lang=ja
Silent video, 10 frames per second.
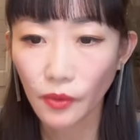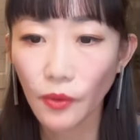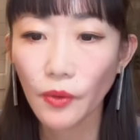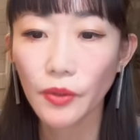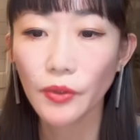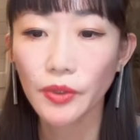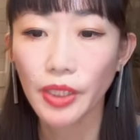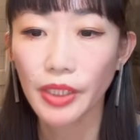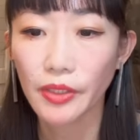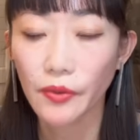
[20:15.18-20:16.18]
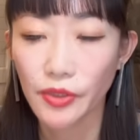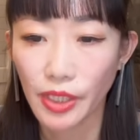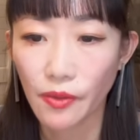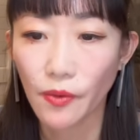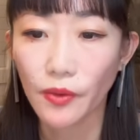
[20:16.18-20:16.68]
を標的とし
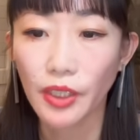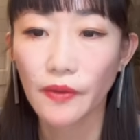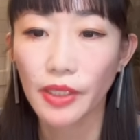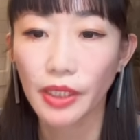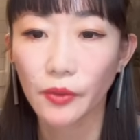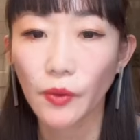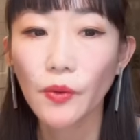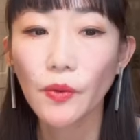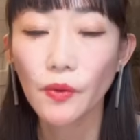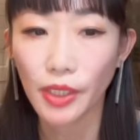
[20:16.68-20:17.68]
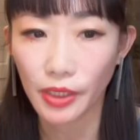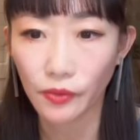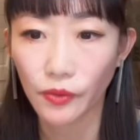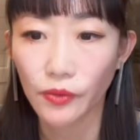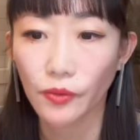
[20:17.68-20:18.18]
て行われたドローン攻撃
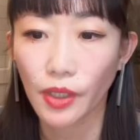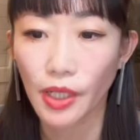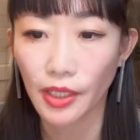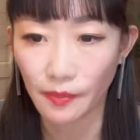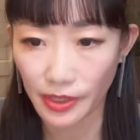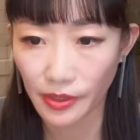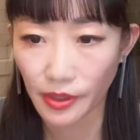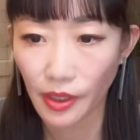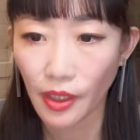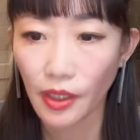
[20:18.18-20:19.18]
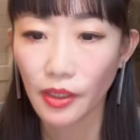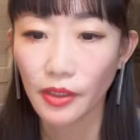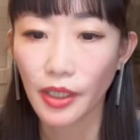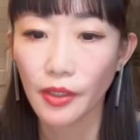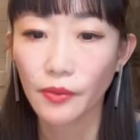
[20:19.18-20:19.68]
というのがあります。
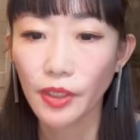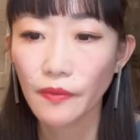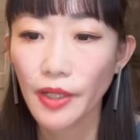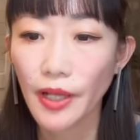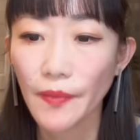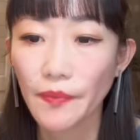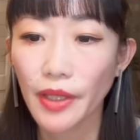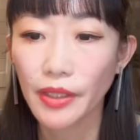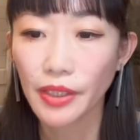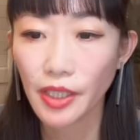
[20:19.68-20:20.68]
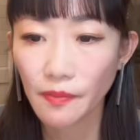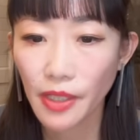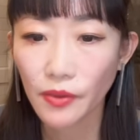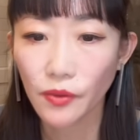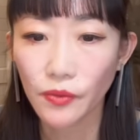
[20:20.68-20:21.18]
で、これは、まあ、
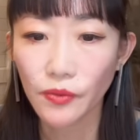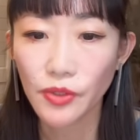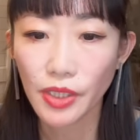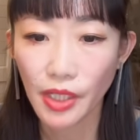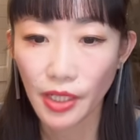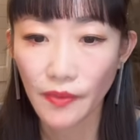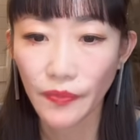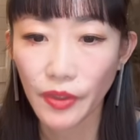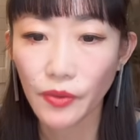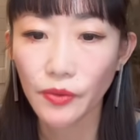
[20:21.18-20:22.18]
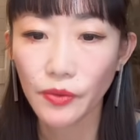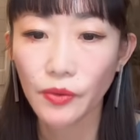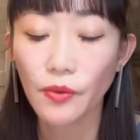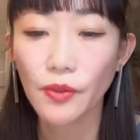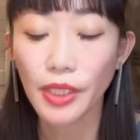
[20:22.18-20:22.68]
イエメンの風刺派による
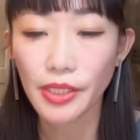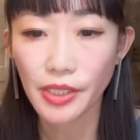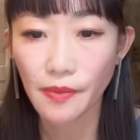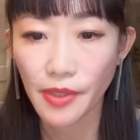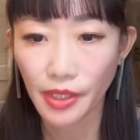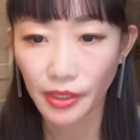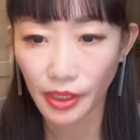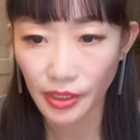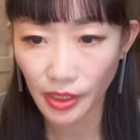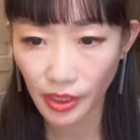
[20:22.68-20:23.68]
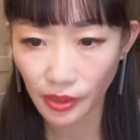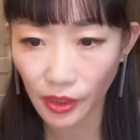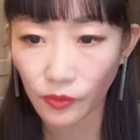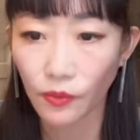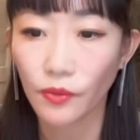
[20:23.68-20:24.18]
攻撃声明が出され
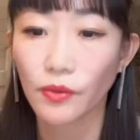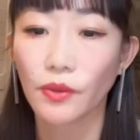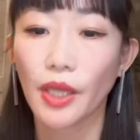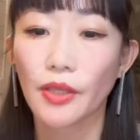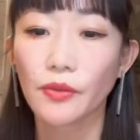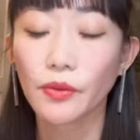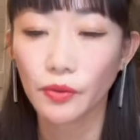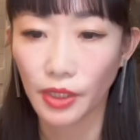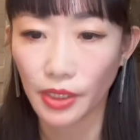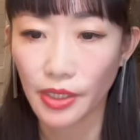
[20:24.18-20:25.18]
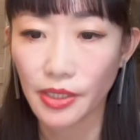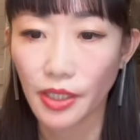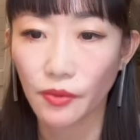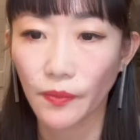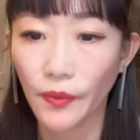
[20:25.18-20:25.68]
たということなんですけ
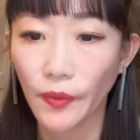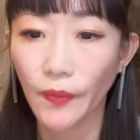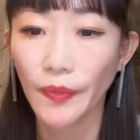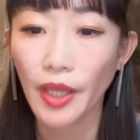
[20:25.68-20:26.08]
れども、